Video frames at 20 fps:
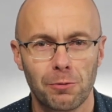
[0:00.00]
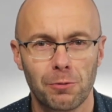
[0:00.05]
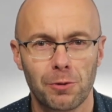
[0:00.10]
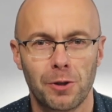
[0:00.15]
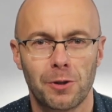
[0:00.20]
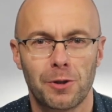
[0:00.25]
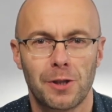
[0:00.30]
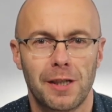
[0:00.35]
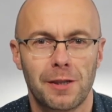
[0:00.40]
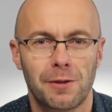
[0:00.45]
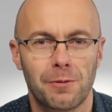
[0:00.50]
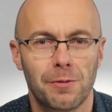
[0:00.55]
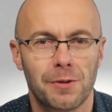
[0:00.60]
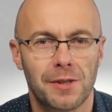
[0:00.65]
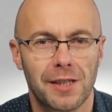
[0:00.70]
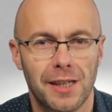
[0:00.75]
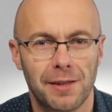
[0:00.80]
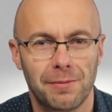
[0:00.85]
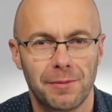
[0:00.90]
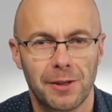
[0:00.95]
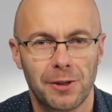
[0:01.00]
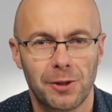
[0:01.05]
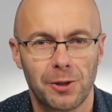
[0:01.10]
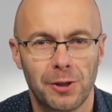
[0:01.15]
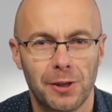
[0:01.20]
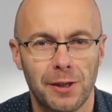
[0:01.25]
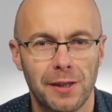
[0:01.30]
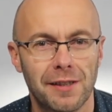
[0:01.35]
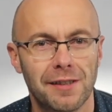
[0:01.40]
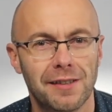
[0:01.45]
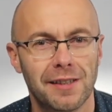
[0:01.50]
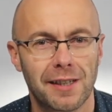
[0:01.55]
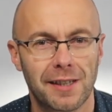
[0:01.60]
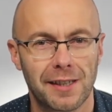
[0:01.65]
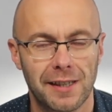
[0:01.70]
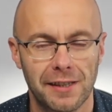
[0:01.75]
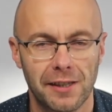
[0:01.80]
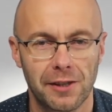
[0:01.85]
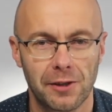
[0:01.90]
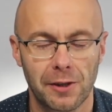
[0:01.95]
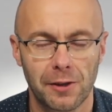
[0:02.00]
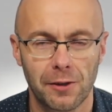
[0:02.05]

dużo czasu zajmie Ci nagranie